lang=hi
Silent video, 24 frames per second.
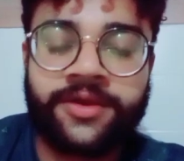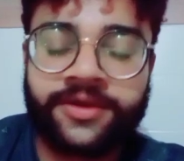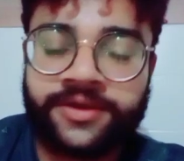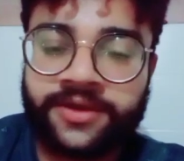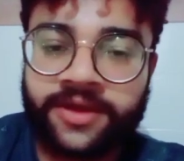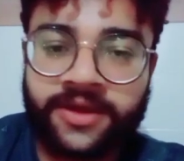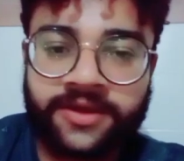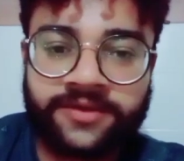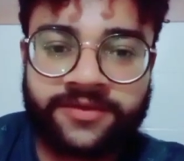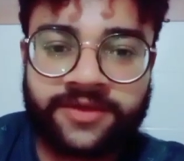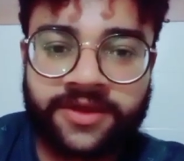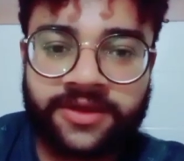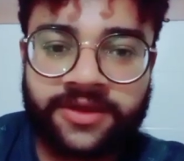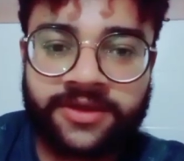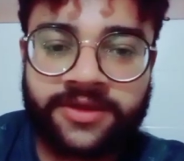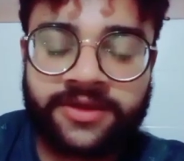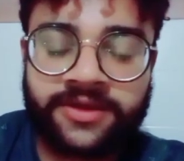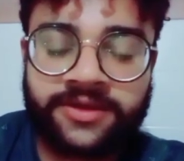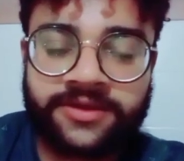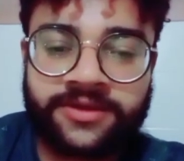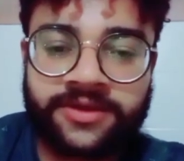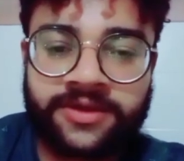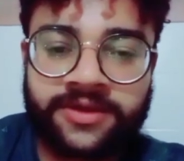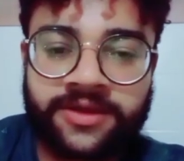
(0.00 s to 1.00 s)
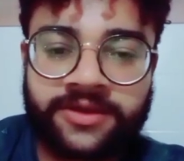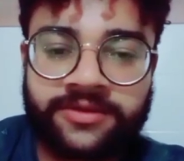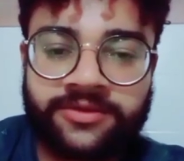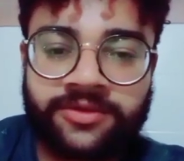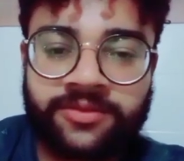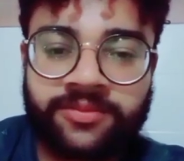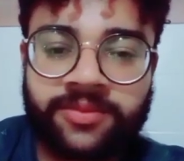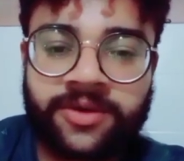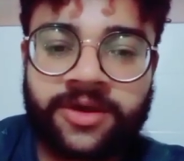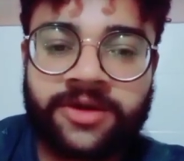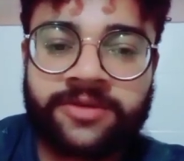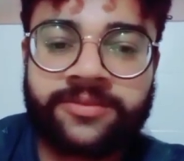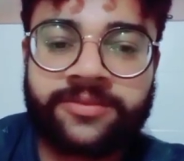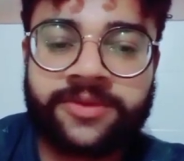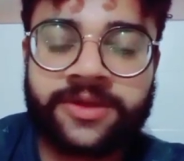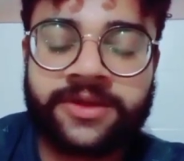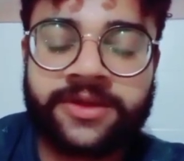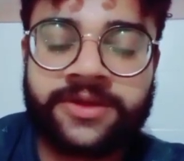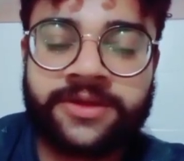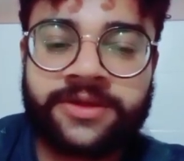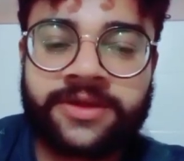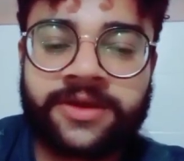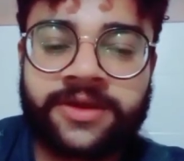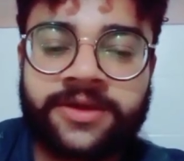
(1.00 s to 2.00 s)
इंडिया ऐसा ही खेलता रहा तो पाक
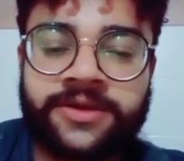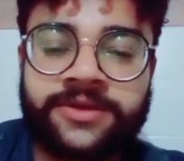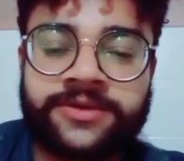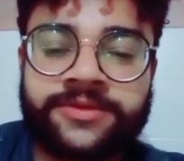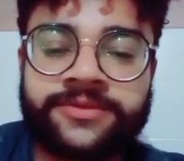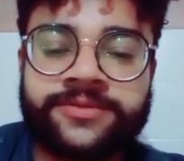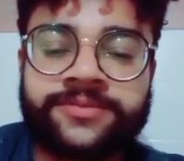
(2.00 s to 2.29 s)
प्लेयर ने कहा